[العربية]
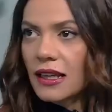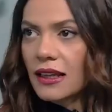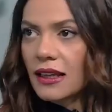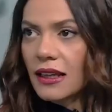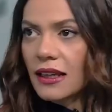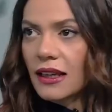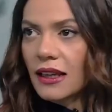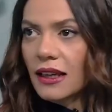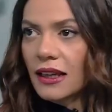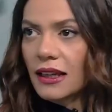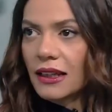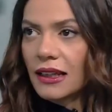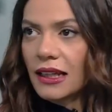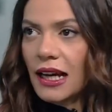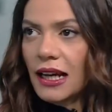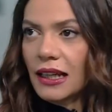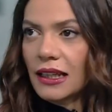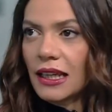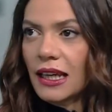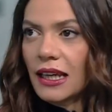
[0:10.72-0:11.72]
آه،
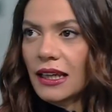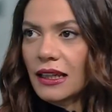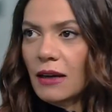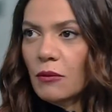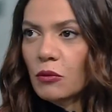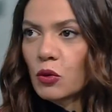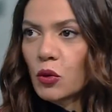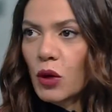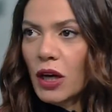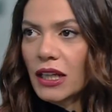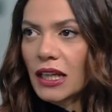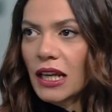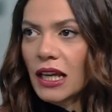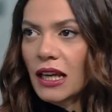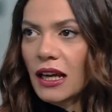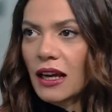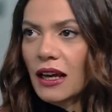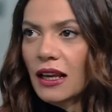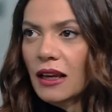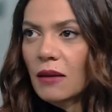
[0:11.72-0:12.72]
يعني يبدو أن
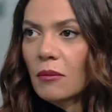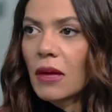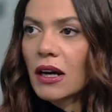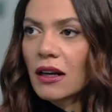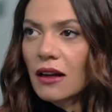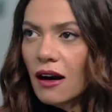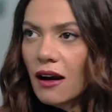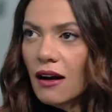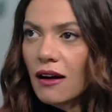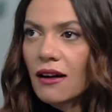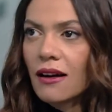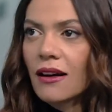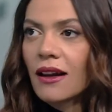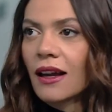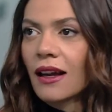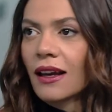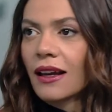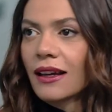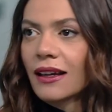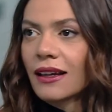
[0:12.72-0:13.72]
المرأة
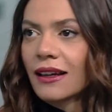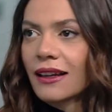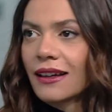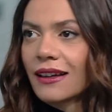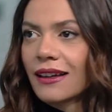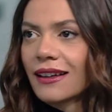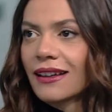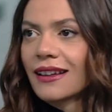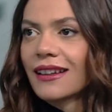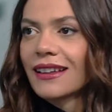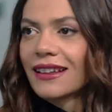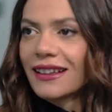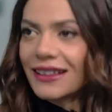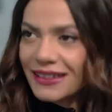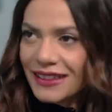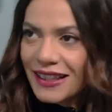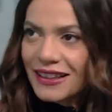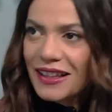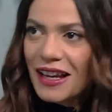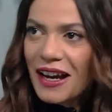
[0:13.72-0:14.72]
آه،
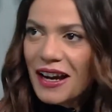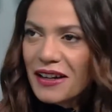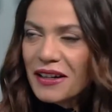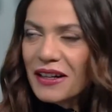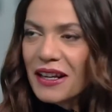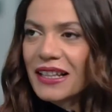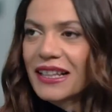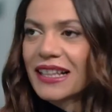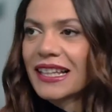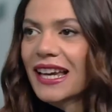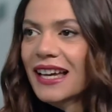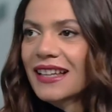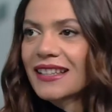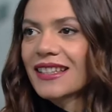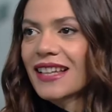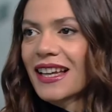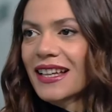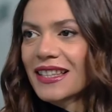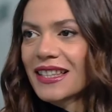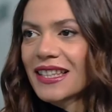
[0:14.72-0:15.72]
تتعرض
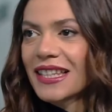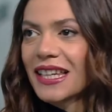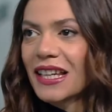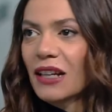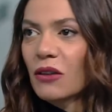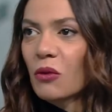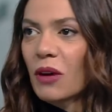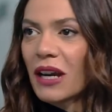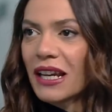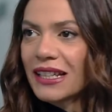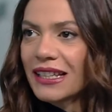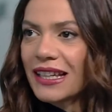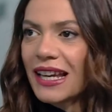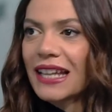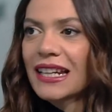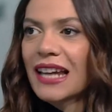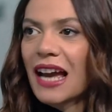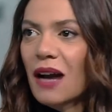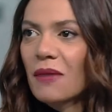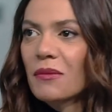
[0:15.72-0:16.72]
للتعطيل وإن
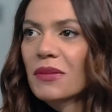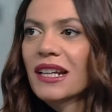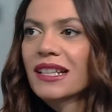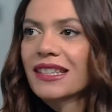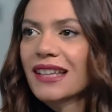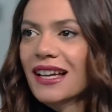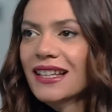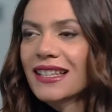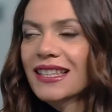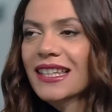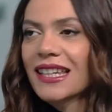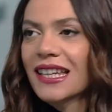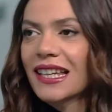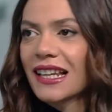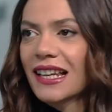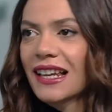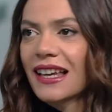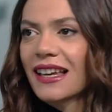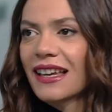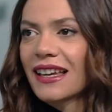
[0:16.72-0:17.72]
كان عبر
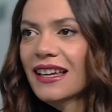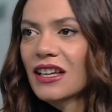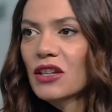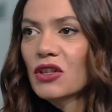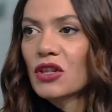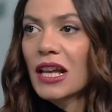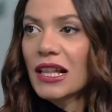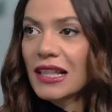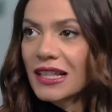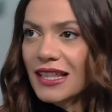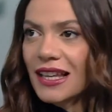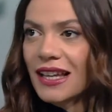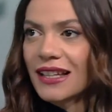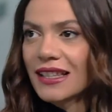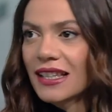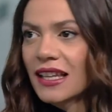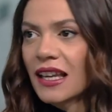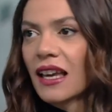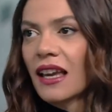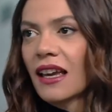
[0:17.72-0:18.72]
تعطيل آه، جلسة
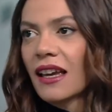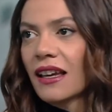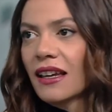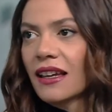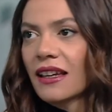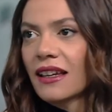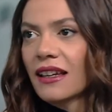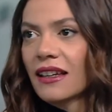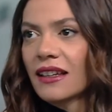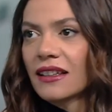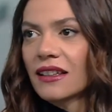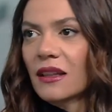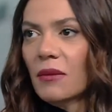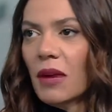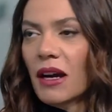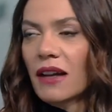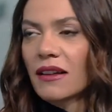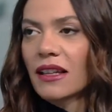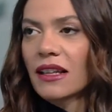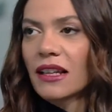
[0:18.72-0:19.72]

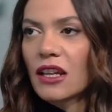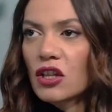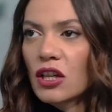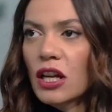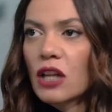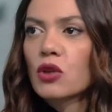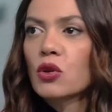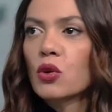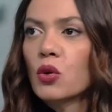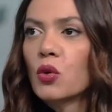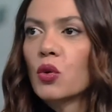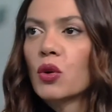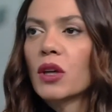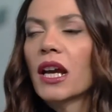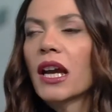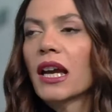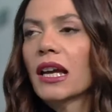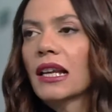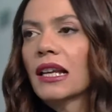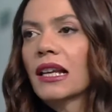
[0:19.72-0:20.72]
طبعا لجنة شؤون
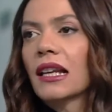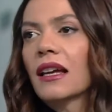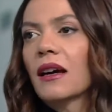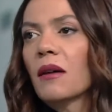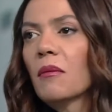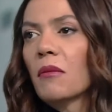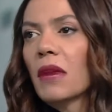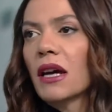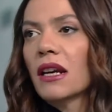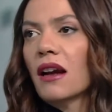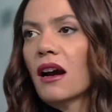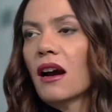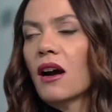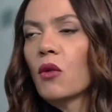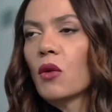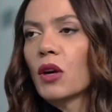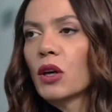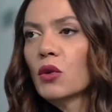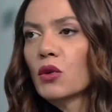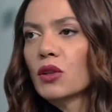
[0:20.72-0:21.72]
المرأة
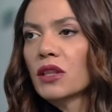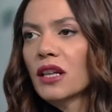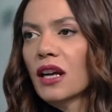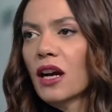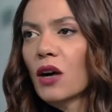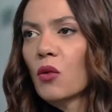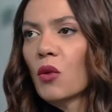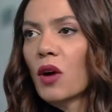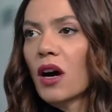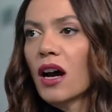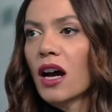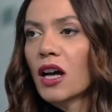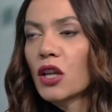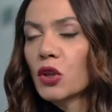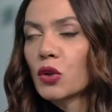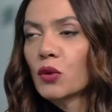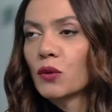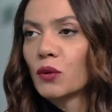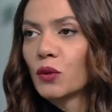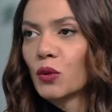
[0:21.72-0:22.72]
والأسرة
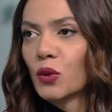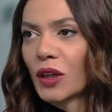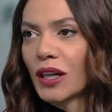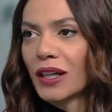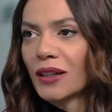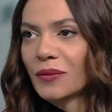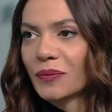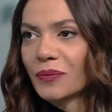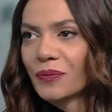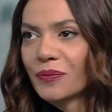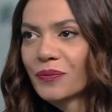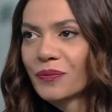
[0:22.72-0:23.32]
والطفولة